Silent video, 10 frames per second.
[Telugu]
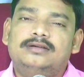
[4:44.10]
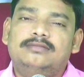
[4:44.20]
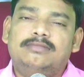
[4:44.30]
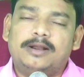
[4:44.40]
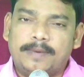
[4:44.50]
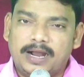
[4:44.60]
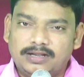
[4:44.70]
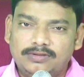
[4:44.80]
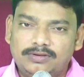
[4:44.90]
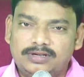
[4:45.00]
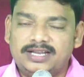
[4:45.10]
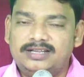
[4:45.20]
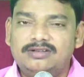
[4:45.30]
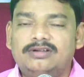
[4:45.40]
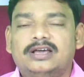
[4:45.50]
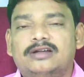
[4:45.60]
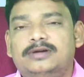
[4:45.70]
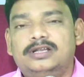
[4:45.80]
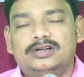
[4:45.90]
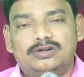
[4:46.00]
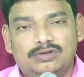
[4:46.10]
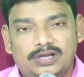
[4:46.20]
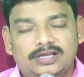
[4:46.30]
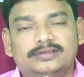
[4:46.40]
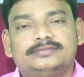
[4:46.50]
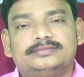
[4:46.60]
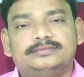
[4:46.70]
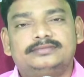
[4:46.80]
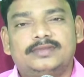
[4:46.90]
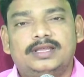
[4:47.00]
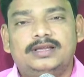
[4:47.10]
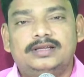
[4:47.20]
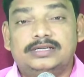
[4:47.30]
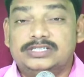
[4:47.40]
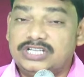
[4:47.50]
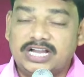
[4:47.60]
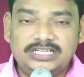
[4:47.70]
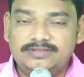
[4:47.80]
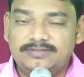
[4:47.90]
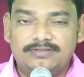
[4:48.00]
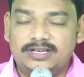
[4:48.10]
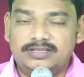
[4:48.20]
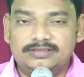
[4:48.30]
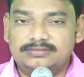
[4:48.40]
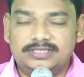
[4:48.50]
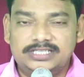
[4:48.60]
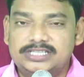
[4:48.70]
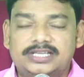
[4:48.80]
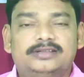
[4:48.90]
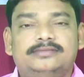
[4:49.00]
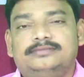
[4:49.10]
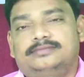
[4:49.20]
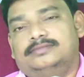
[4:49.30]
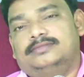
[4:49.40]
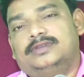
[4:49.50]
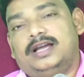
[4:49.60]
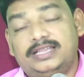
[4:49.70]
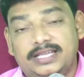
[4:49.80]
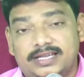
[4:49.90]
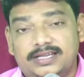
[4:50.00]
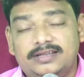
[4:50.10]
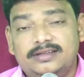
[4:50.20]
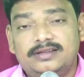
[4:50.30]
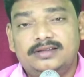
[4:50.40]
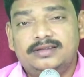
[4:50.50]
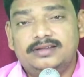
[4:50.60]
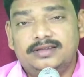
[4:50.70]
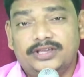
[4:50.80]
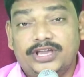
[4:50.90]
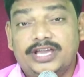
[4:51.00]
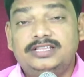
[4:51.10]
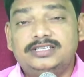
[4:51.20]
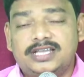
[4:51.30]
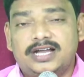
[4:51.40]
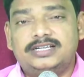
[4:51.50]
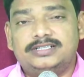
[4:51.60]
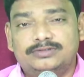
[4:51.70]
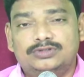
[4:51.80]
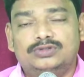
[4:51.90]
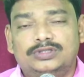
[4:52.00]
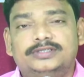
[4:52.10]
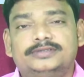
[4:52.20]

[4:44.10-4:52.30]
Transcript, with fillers: మన పాఠంలో టైటిల్లో కనబడినట్లుగా సాక్ష్యం ఇవ్వాలి మంచిదే అయితే ఏది సాక్ష్యం అవుతుంది